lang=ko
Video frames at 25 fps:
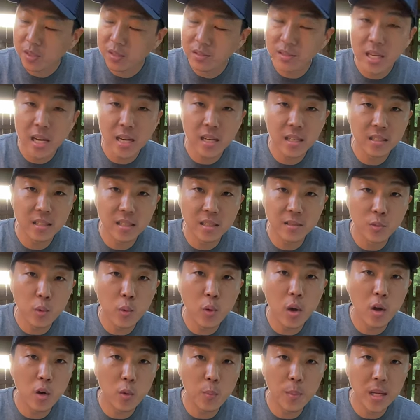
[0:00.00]
살이 그냥
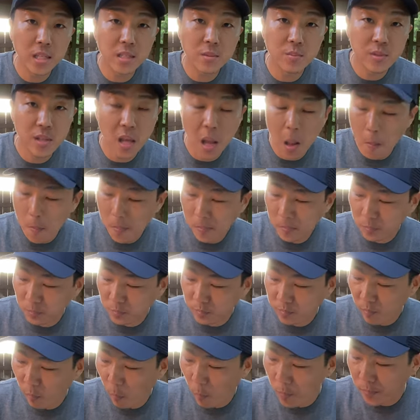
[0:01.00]
쏙 하고 빠집니다
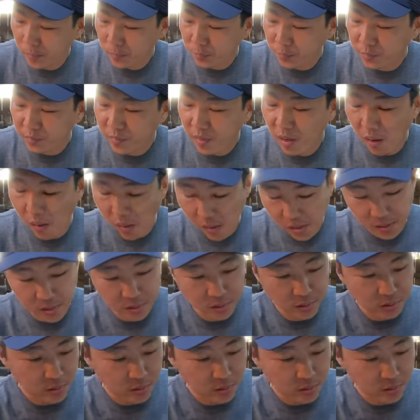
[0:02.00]
아.